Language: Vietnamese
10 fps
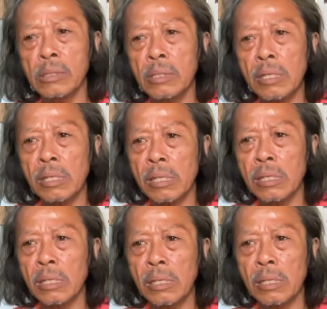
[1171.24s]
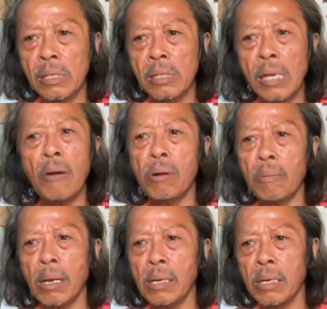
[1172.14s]
có từ sáu
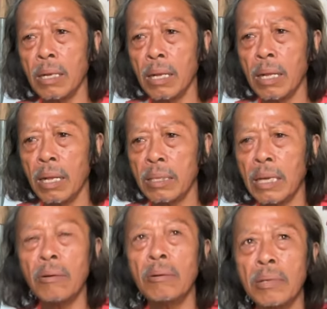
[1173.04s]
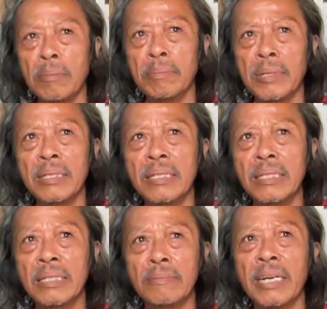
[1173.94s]
không đất hả là, là tầm ờ,
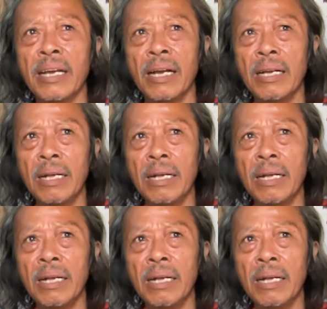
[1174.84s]
điền đó